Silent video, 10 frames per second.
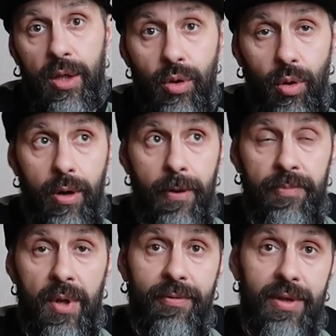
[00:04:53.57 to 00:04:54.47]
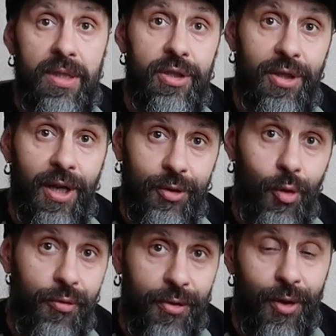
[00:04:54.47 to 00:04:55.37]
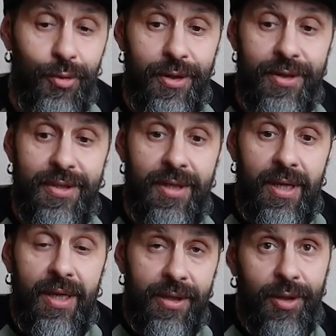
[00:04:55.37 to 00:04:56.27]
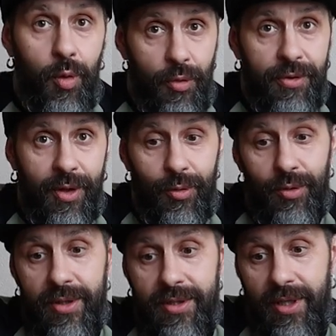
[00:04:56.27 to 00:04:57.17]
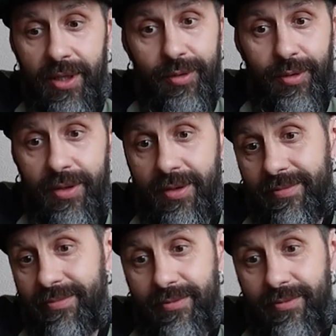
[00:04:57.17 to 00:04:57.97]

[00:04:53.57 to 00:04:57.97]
Но, в отличие от кофе на улице, это кофе на улице, который,